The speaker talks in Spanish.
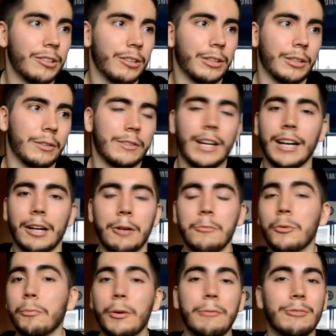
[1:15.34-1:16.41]
O sea,
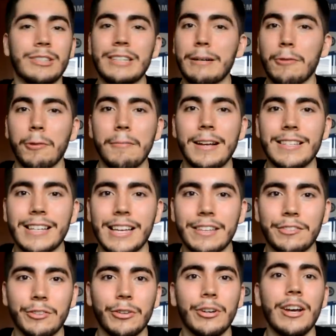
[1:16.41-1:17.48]
¿cómo podemos hacer bromas de
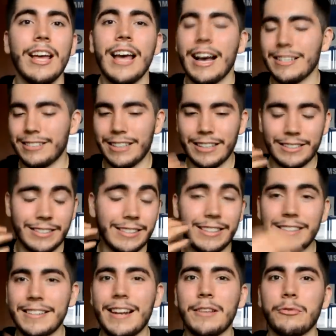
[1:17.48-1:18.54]
eso? Hasta si
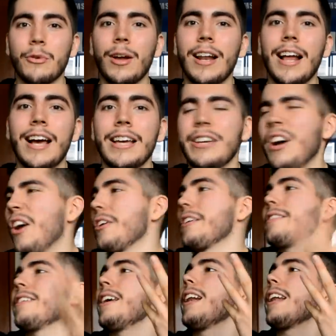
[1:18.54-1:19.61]
estás en la escuela y, ay,
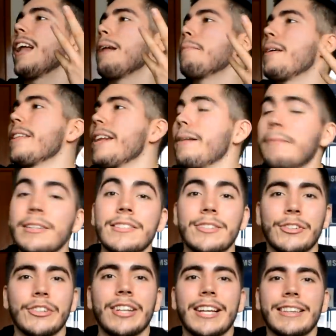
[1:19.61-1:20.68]
si el Real Madrid y el
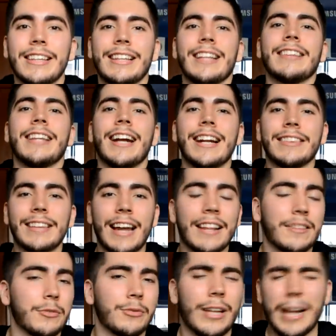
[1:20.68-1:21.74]
Manchester United entregan
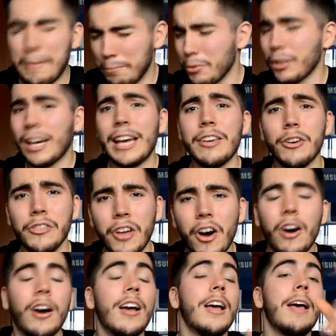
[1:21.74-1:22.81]
tarde su tarea, ¿por qué yo
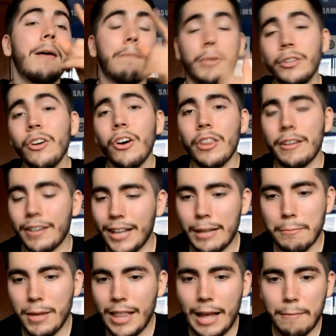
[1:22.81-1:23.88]
no? Pero no, de verdad
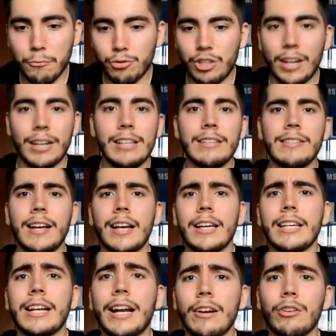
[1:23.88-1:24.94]
me da mucha risa
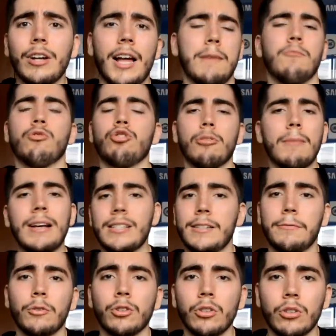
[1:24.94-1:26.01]
y creo que hay mucho más de
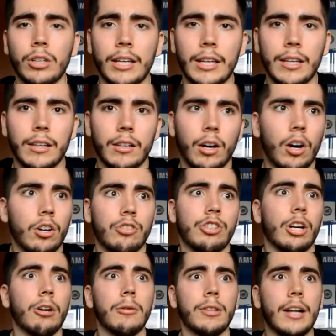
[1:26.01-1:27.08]
fondo que, oh,
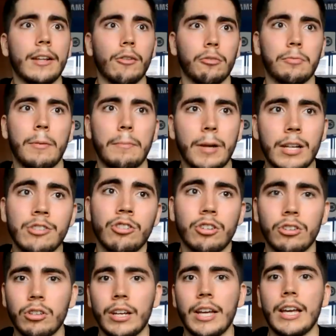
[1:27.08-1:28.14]
llegaron tarde los papeles. Yo
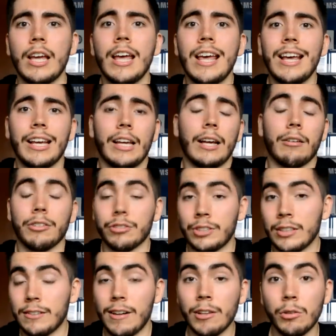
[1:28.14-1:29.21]
creo que que cuando
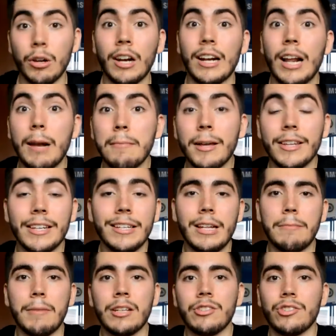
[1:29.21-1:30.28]
estás hablando del Real Madrid,
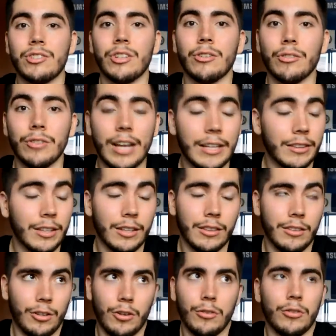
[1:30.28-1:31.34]
del Manchester United,
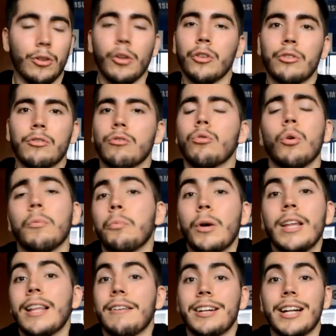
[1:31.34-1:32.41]
no, no, no
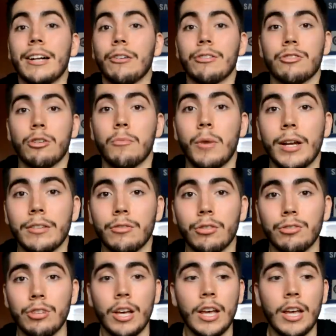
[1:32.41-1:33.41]
pueden haber errores como esos.